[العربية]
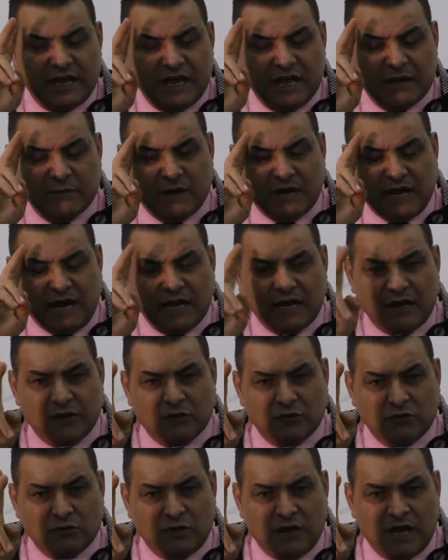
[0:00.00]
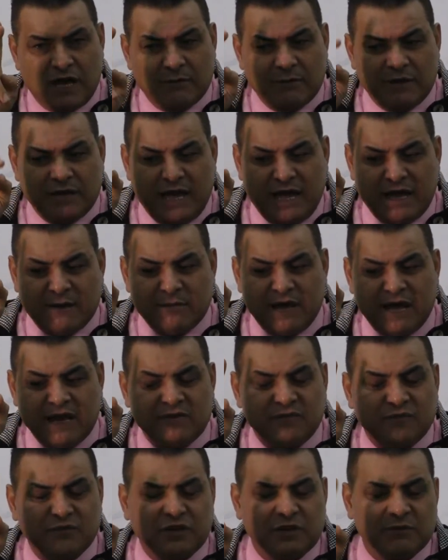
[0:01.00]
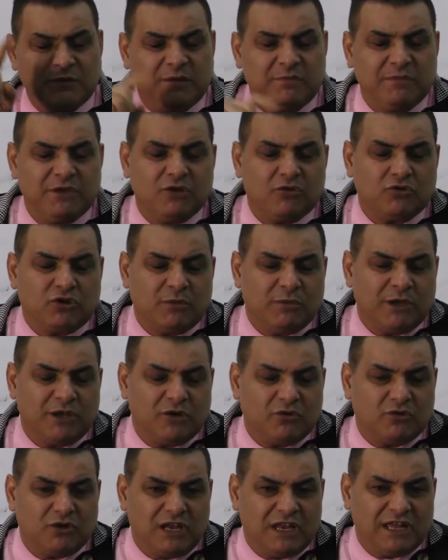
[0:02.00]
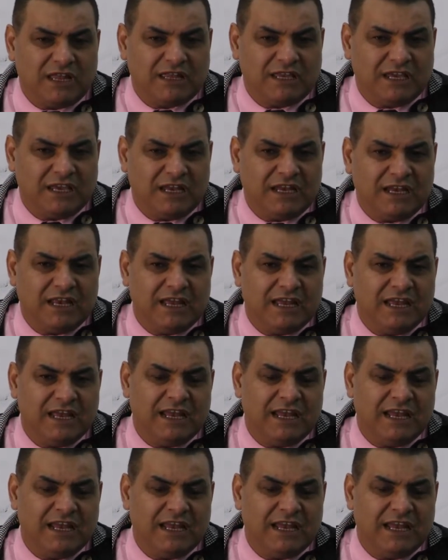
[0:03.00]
المرحلة الأولى من عام 1838